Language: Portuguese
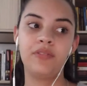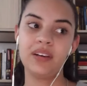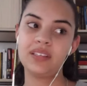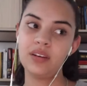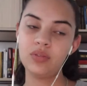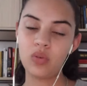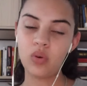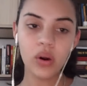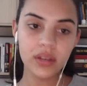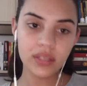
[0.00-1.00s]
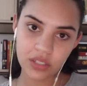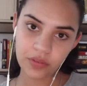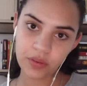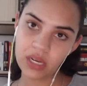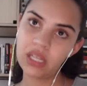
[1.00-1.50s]
fazendo coisas
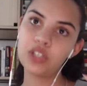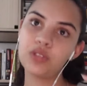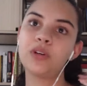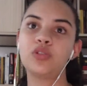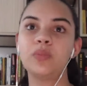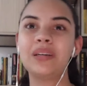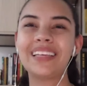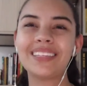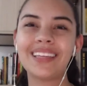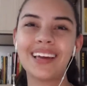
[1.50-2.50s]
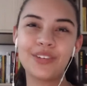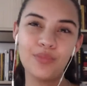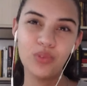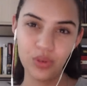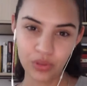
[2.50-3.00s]
diferentes, mas numa intensidade
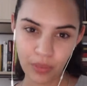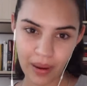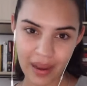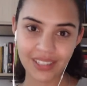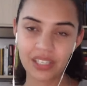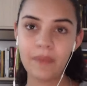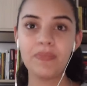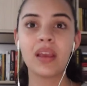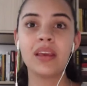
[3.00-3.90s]
muito baixa